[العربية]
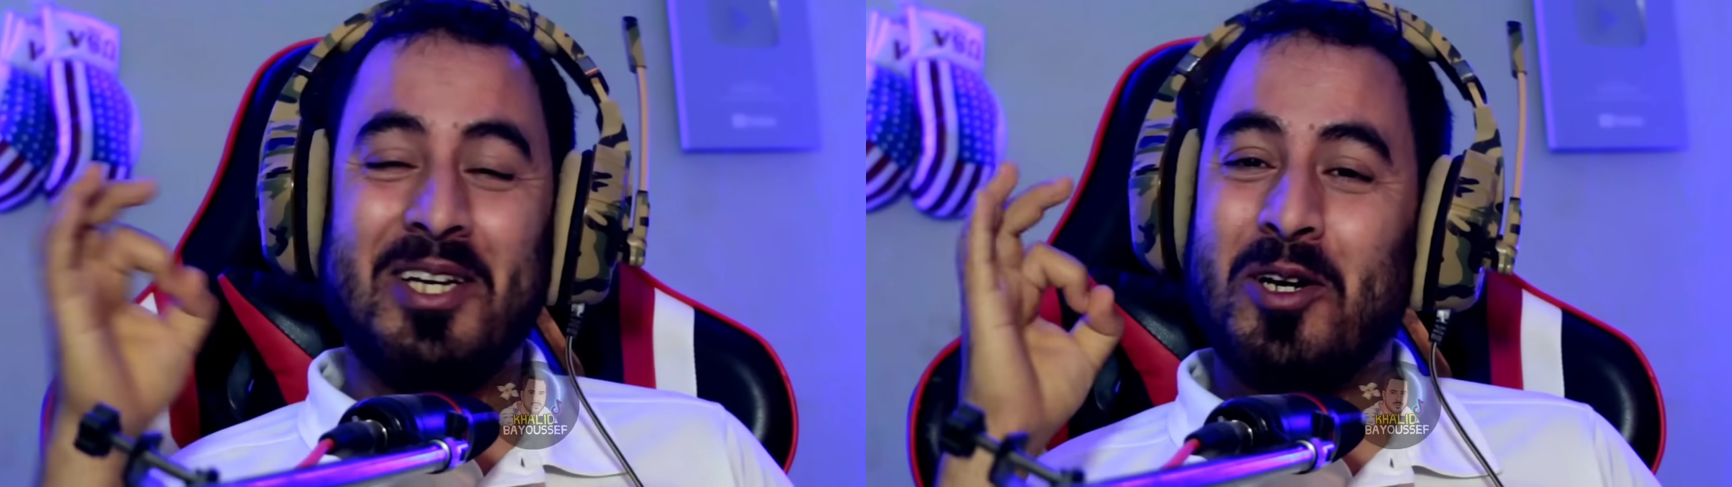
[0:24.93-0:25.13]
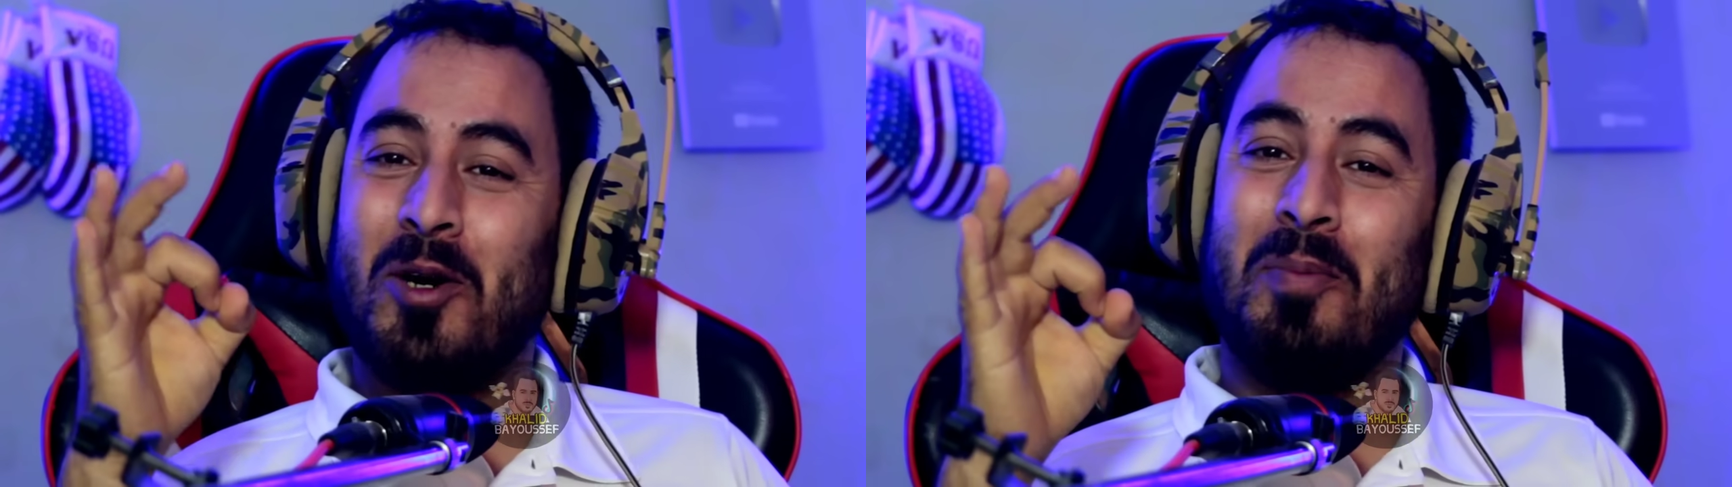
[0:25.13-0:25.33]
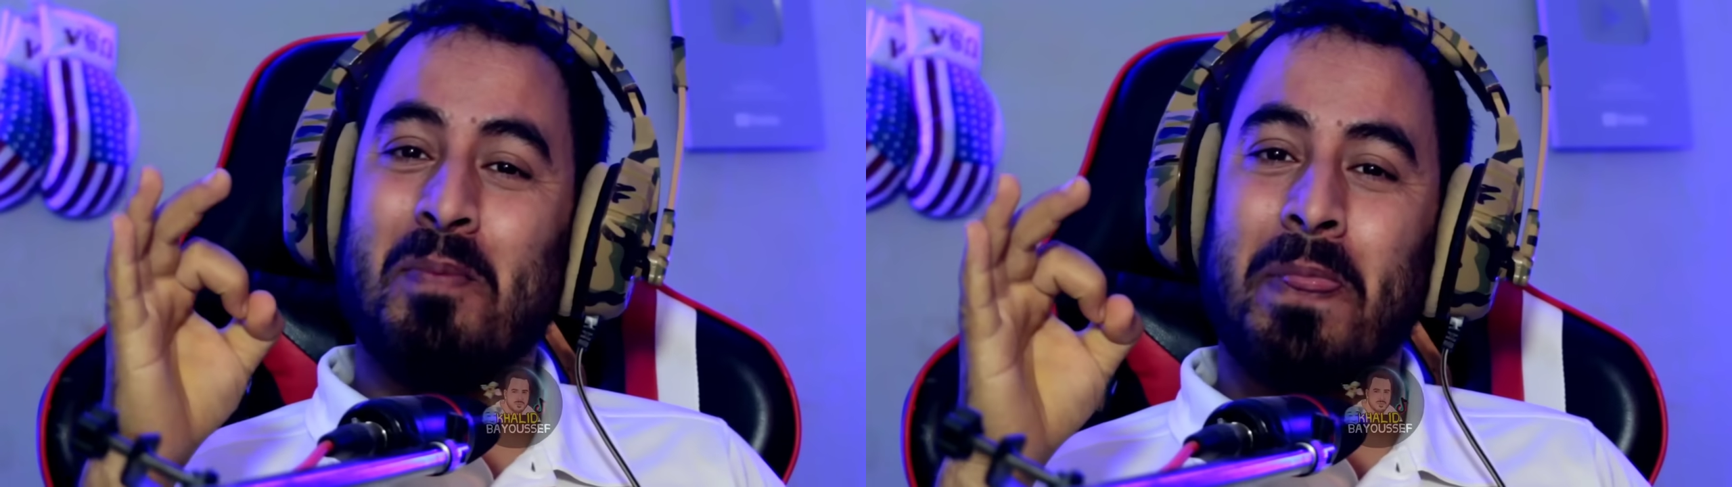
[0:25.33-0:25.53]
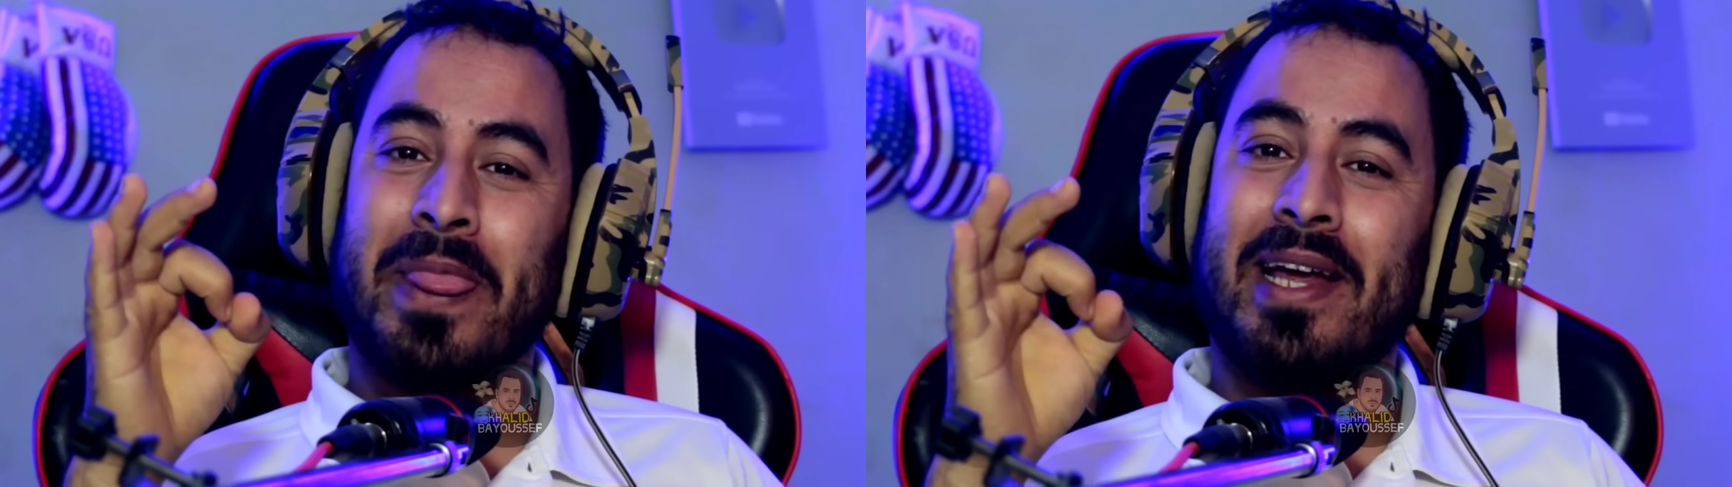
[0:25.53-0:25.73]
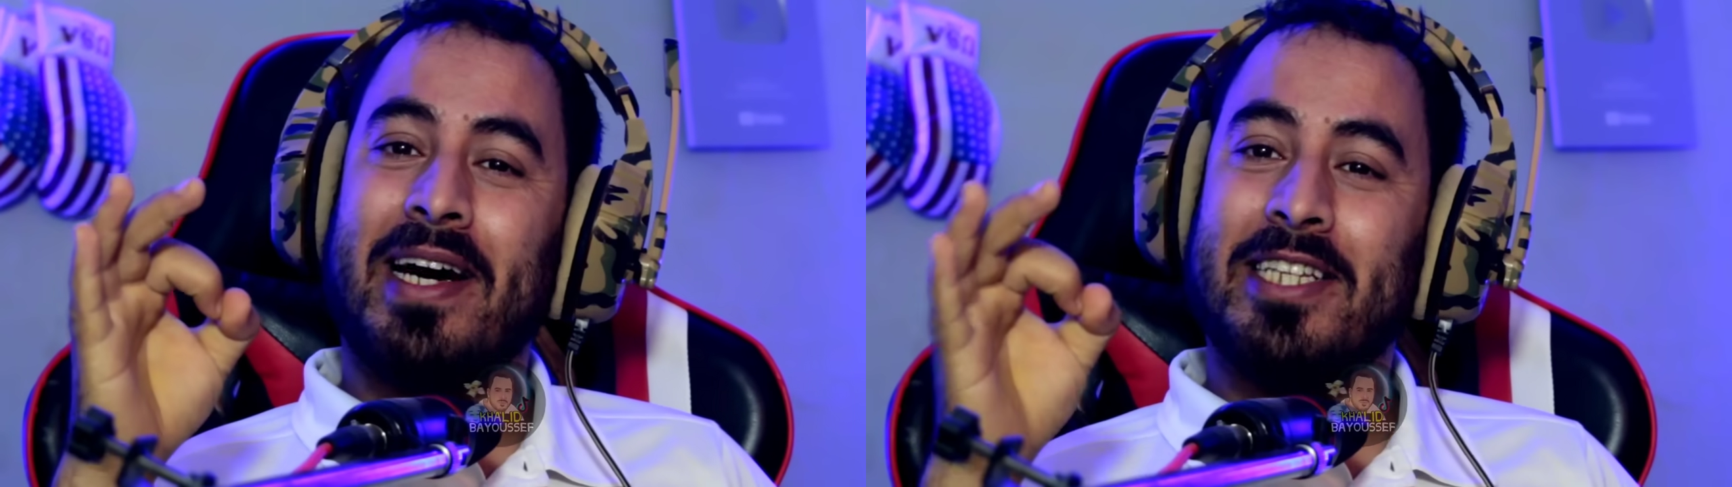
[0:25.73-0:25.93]
اليوم
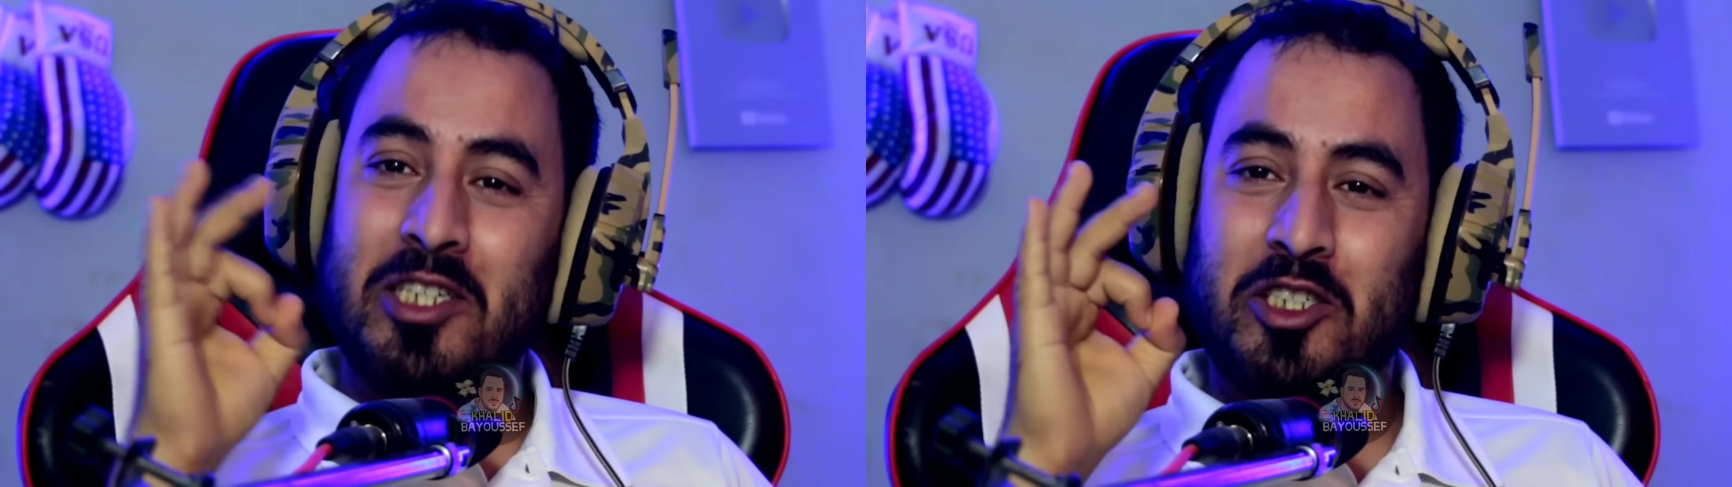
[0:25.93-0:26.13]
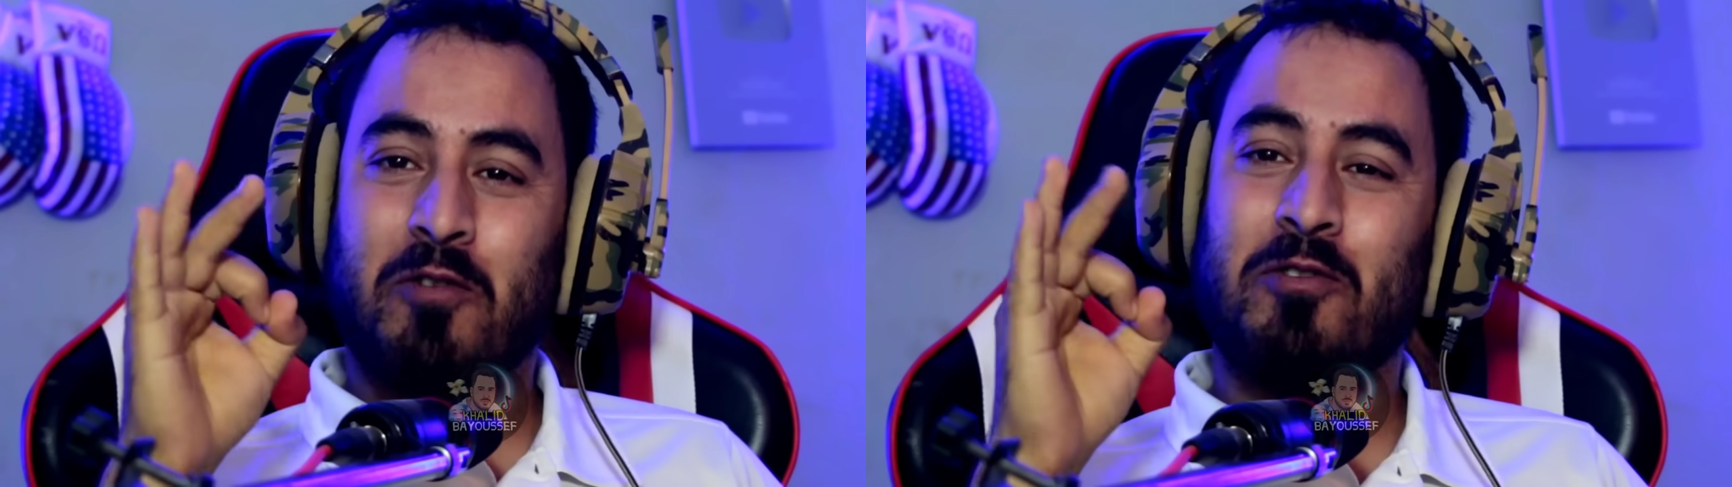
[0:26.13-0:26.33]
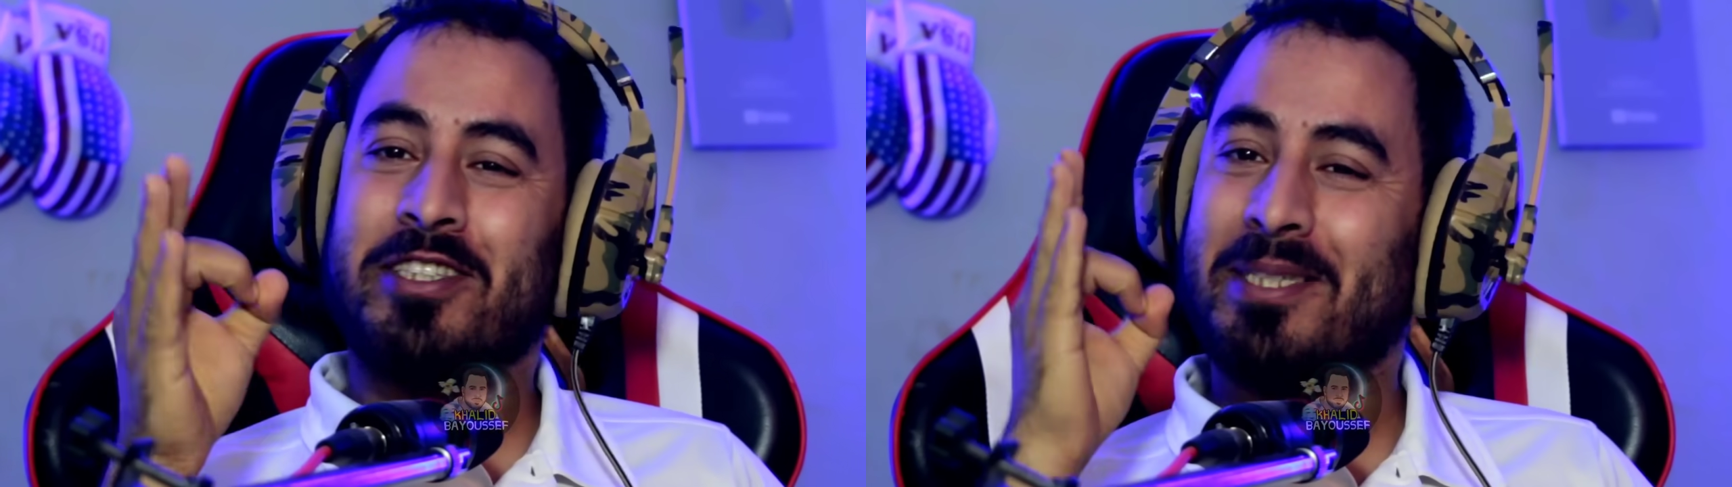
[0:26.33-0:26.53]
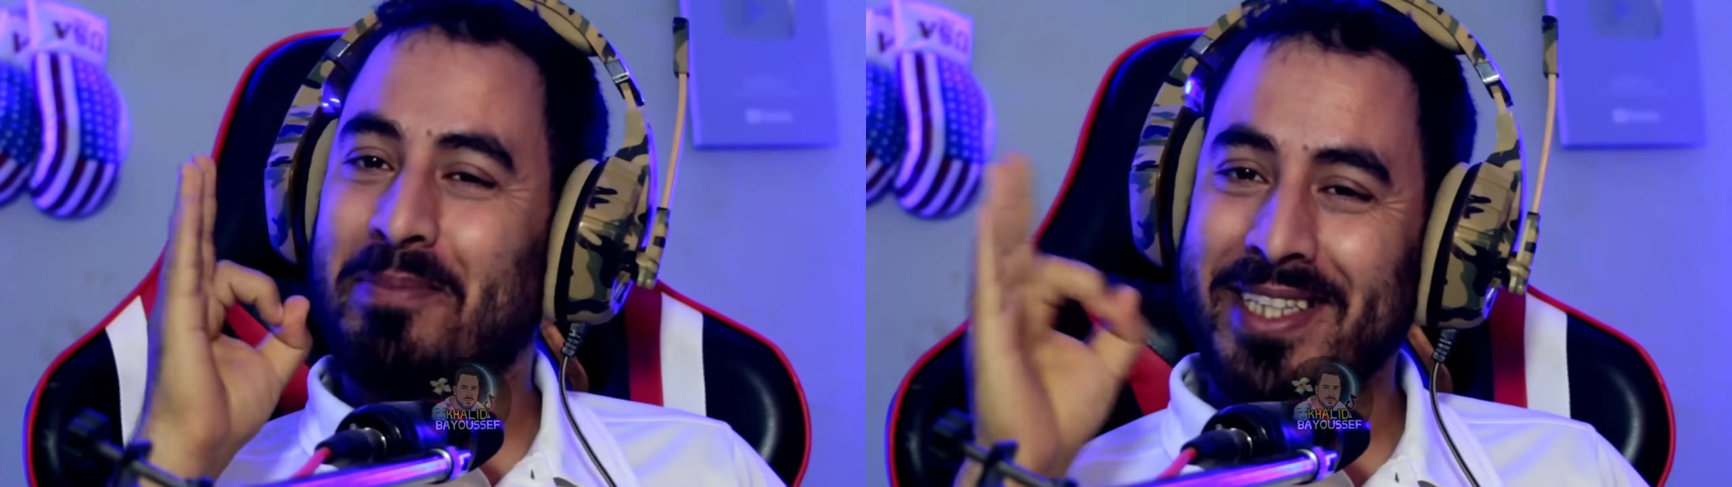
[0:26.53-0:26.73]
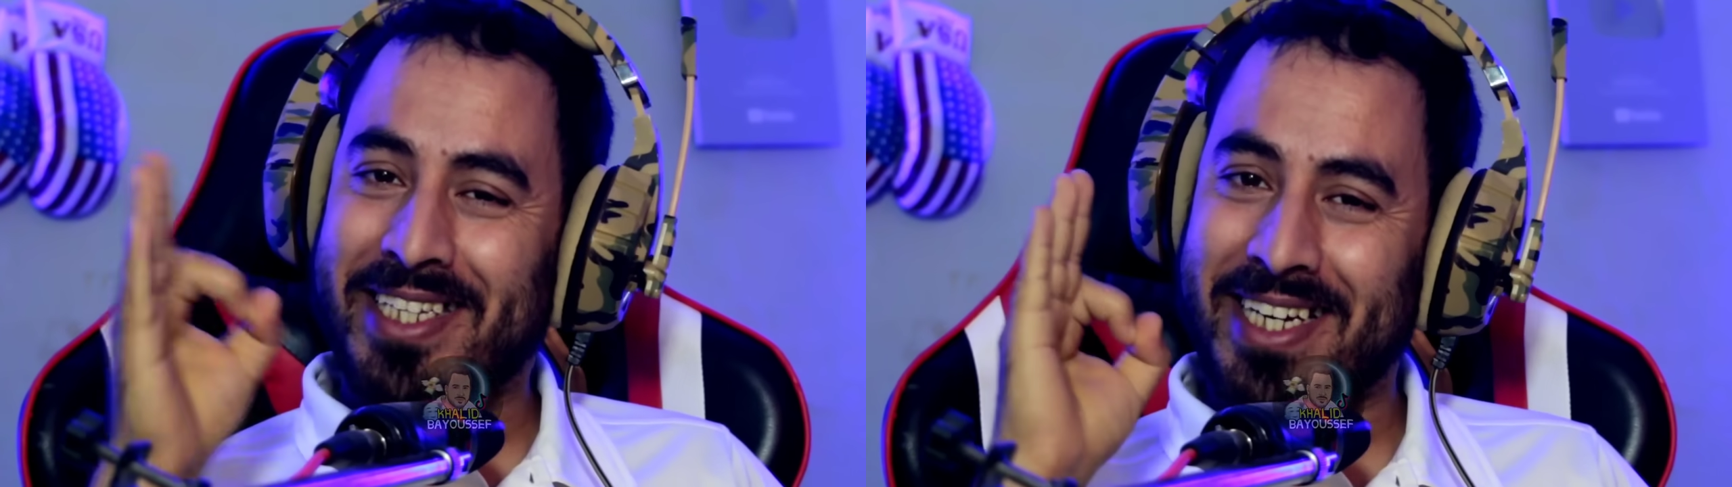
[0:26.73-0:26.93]
غادي نشوفوا
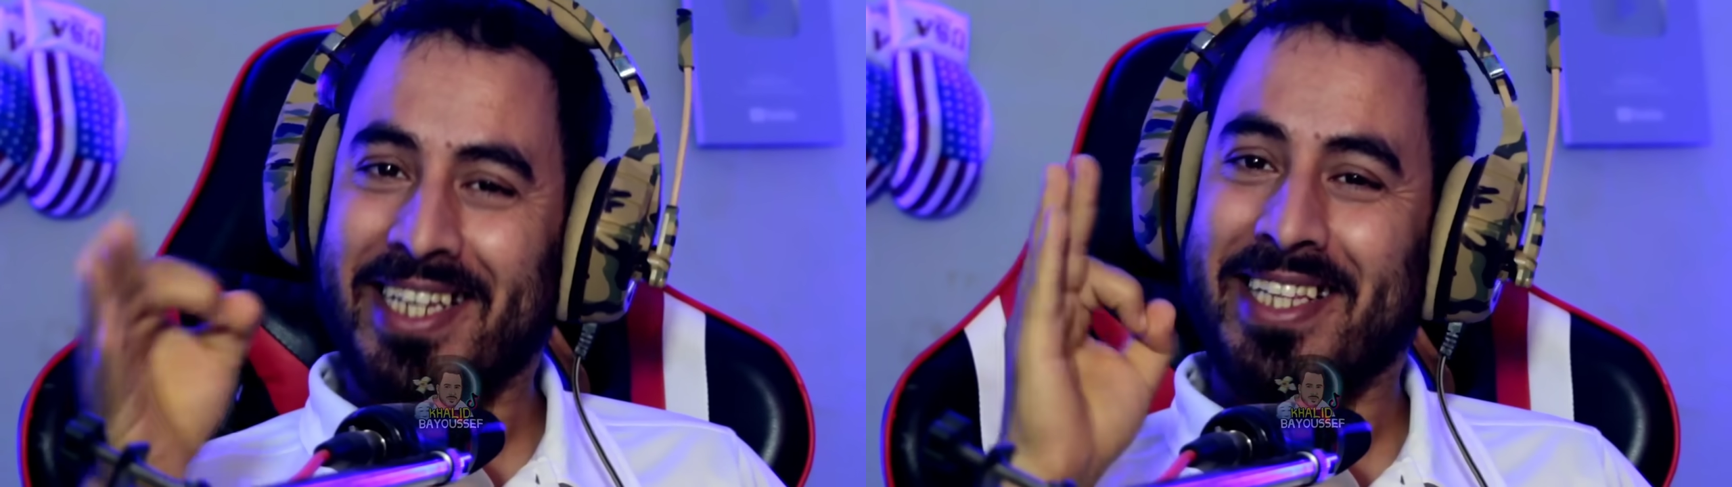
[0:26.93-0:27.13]
التبندير